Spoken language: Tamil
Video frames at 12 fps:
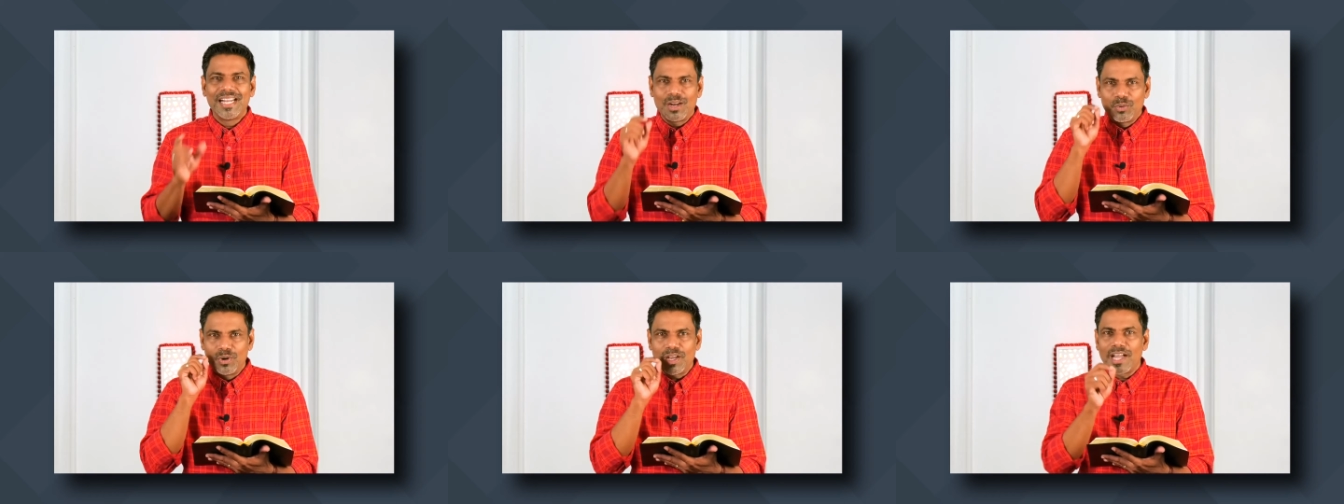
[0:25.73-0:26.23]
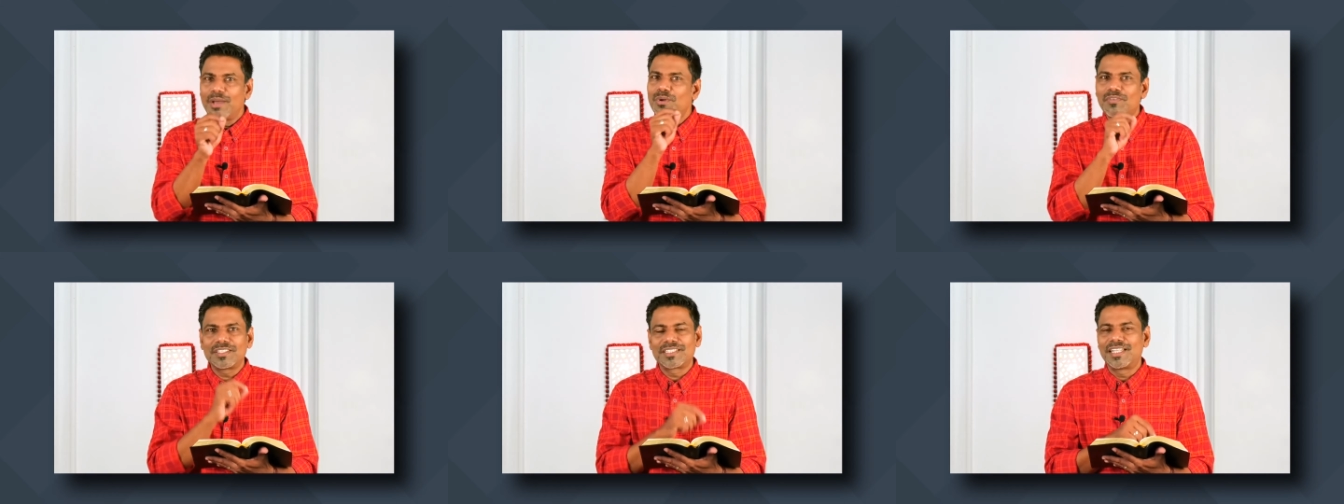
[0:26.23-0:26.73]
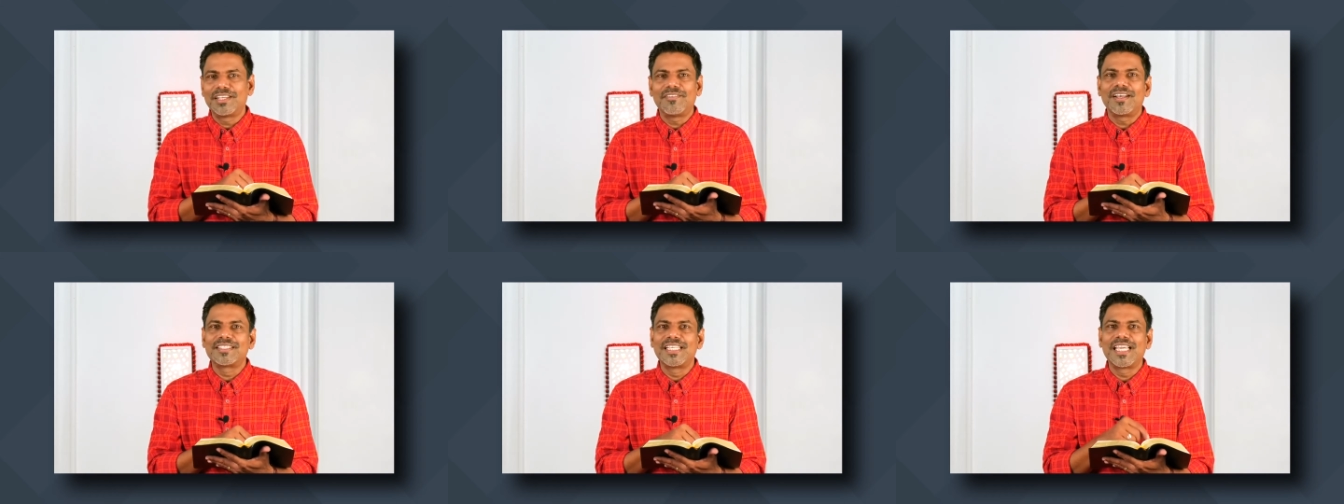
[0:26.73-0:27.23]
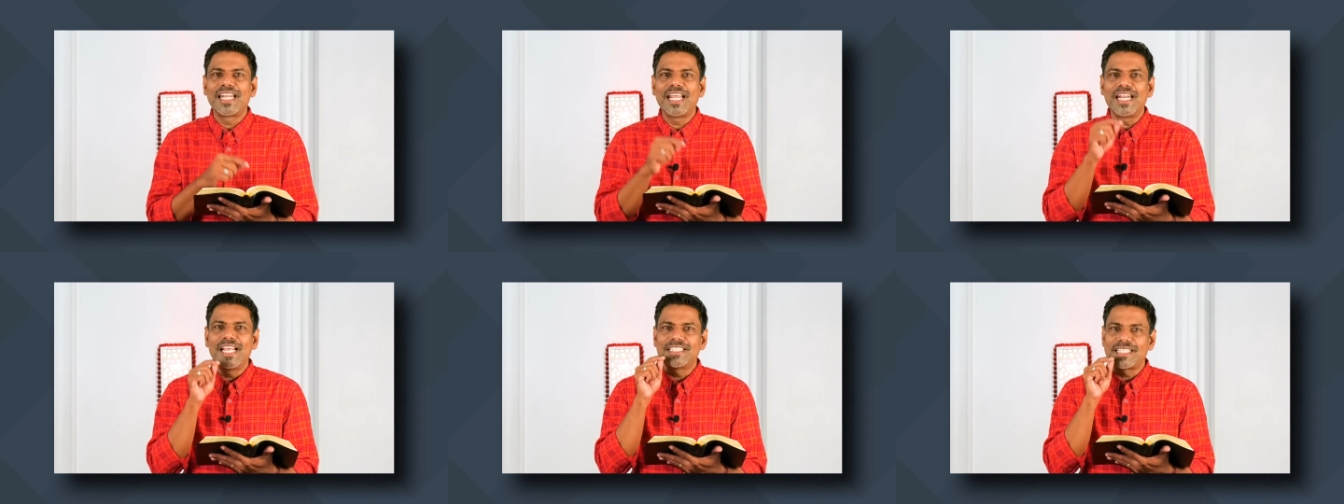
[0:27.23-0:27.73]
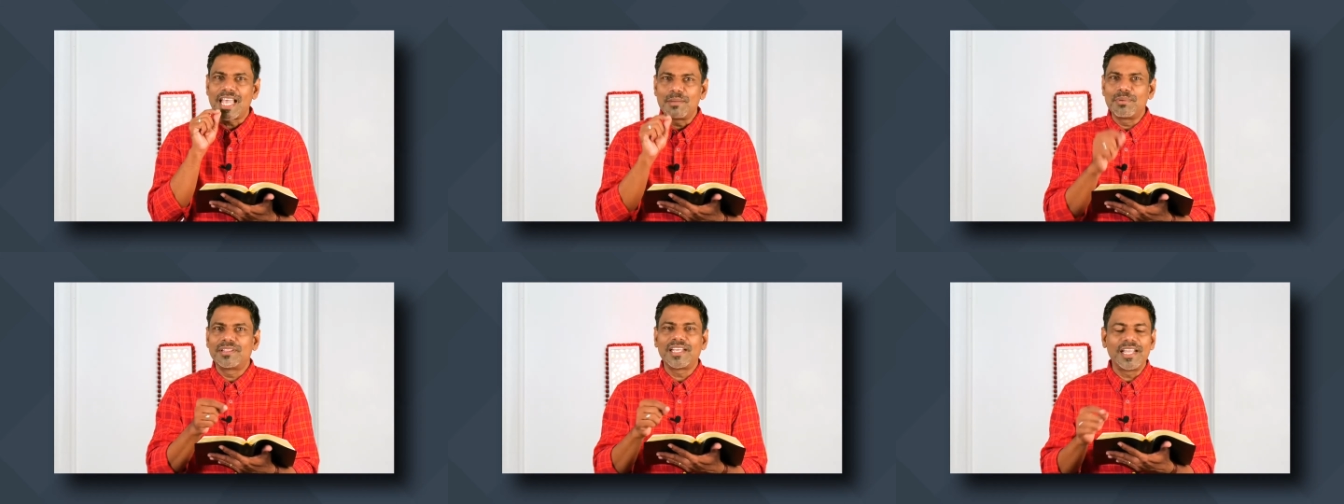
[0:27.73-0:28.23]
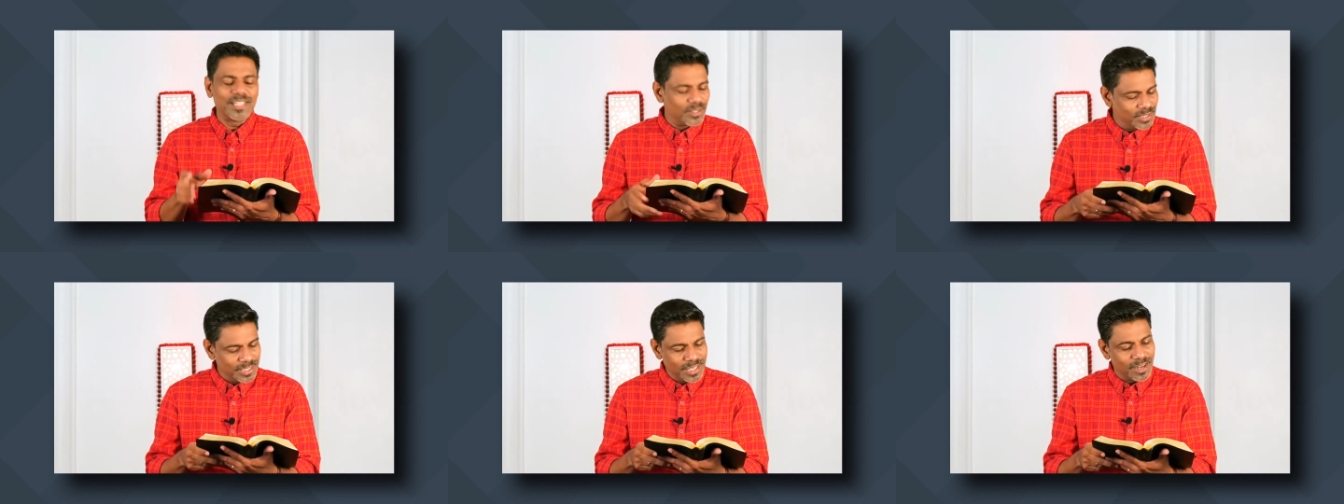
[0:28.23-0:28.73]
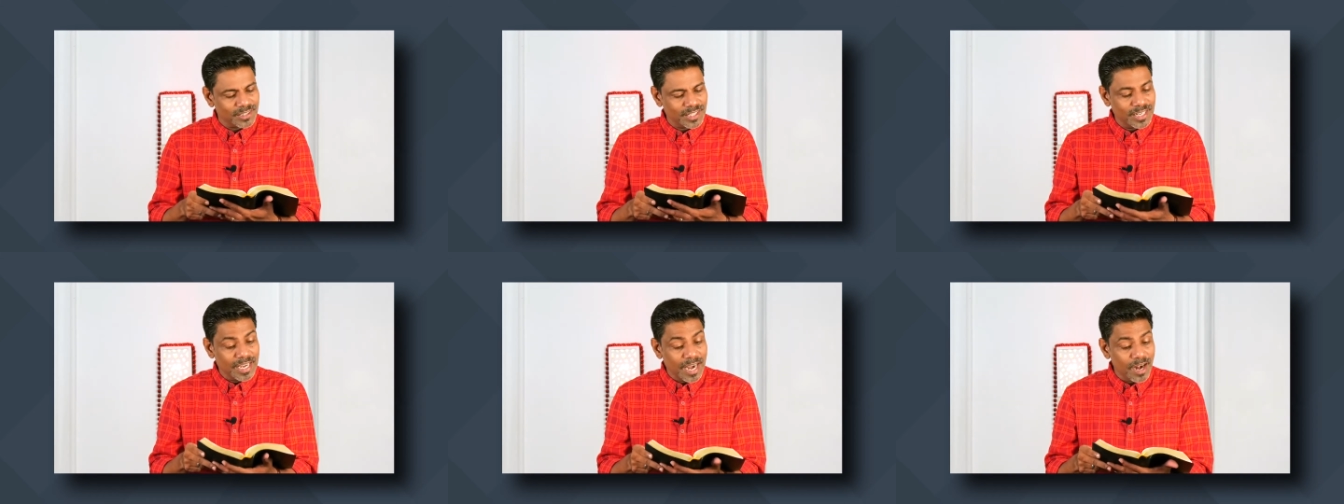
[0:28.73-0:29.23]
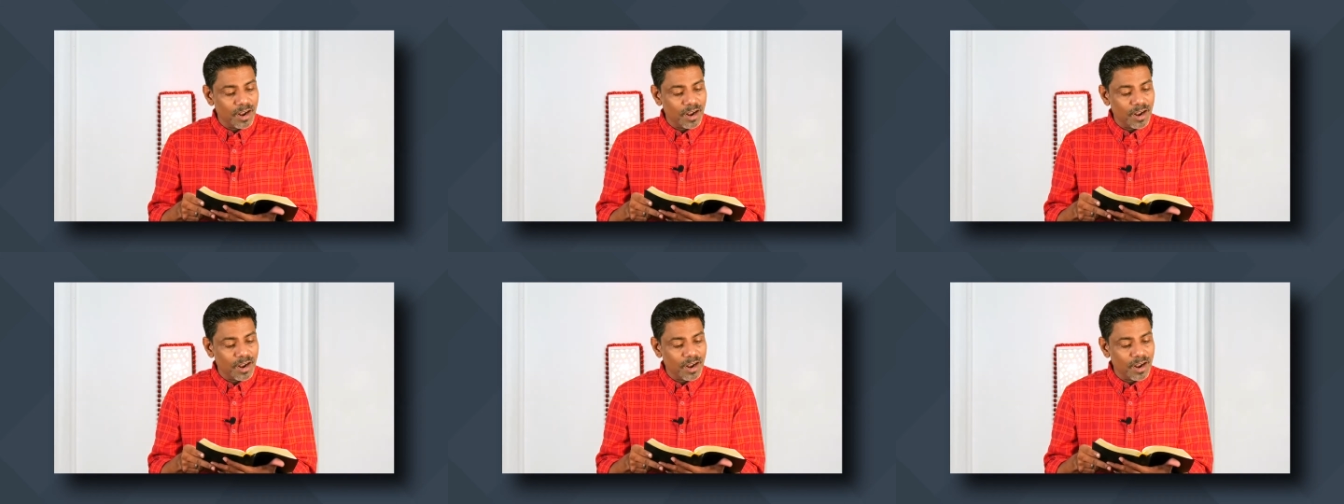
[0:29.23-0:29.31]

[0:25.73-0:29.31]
நான் உங்களுக்காக ஒரு வசனத்தை வாசிக்கிறேன் ஏசை ஐம்பத்தி ஐந்தாவது அதிகாரத்தின்